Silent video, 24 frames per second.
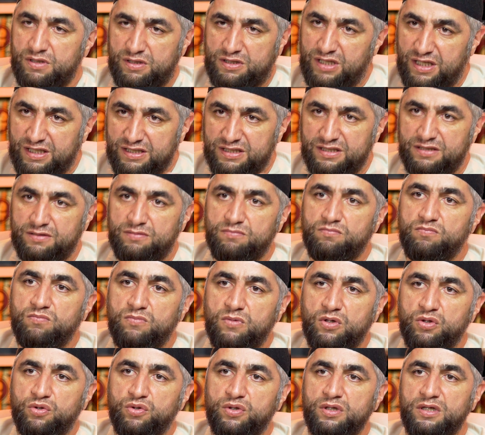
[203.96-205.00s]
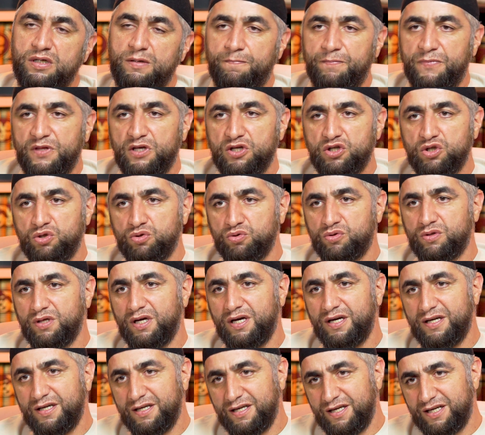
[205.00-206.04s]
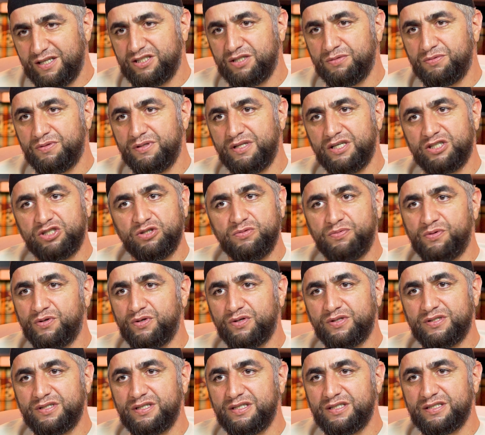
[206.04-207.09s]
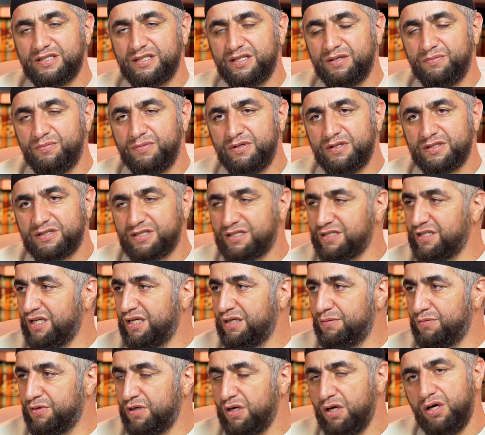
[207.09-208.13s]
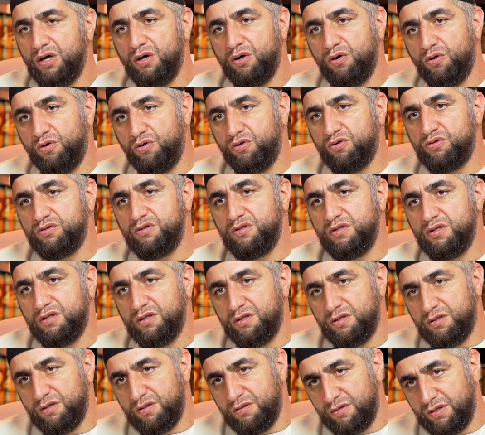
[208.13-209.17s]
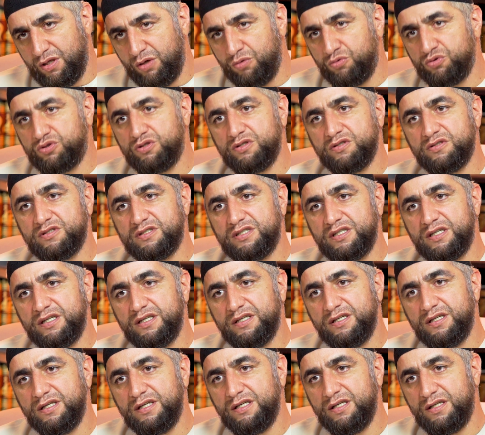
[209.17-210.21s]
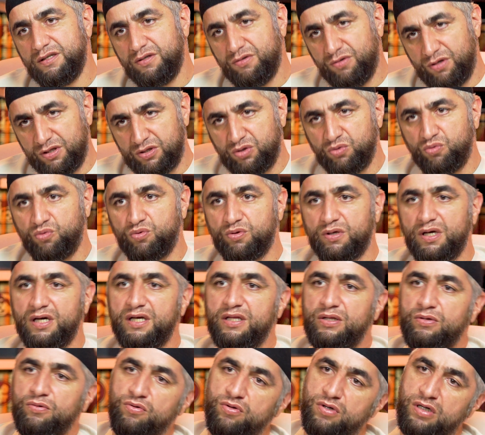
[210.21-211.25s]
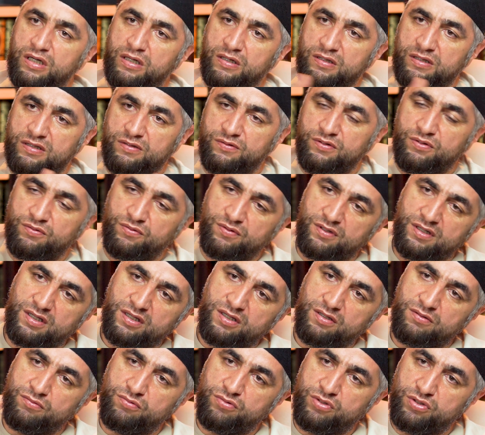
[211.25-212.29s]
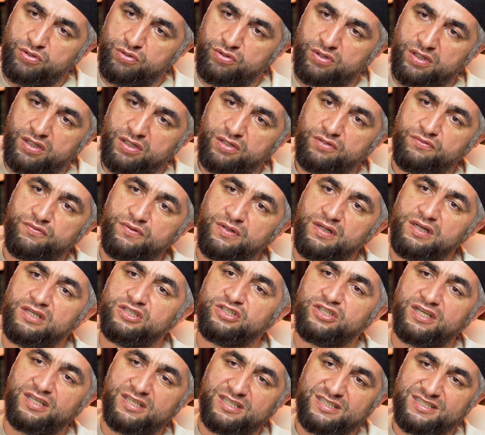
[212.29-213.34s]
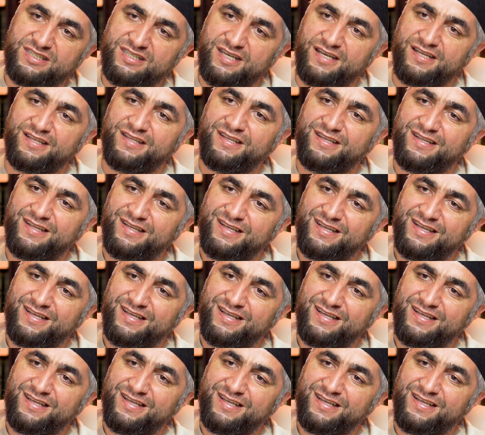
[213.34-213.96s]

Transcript: сейчас, которые ищут ошибки нашего пророка, сказали бы, он научился это Коран у каких-то евреев, у иудеев или же христиан.